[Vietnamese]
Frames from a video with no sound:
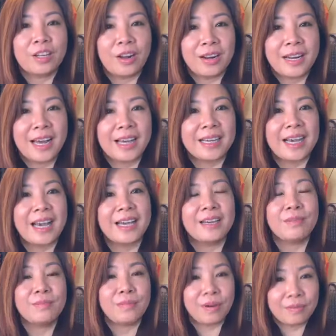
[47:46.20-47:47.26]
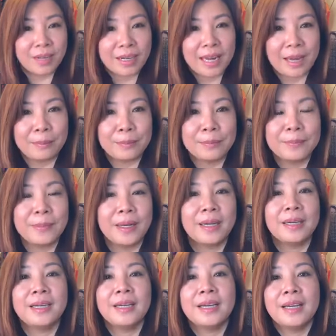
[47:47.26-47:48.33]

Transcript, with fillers: đó là cái mà bạn làm à,